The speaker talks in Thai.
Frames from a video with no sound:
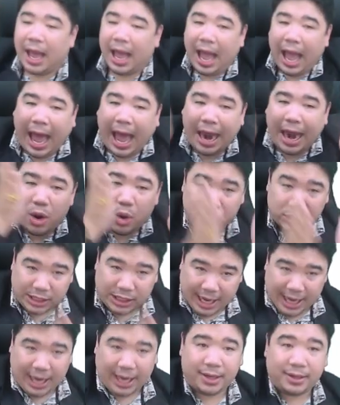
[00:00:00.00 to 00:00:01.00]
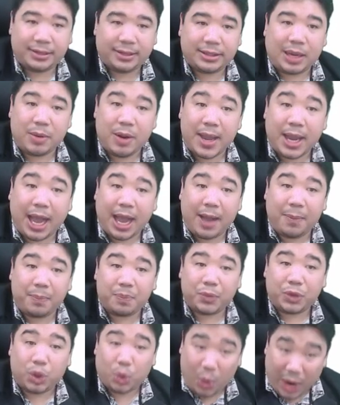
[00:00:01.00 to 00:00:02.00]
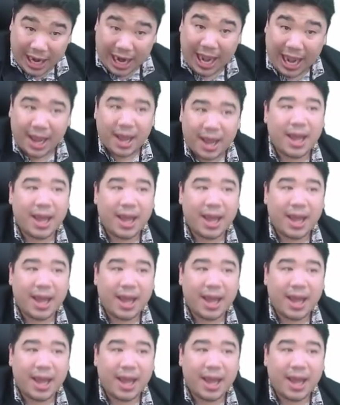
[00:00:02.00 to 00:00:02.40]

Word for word: หารแล้วดูเศษจำได้ไหมครับทวนนะ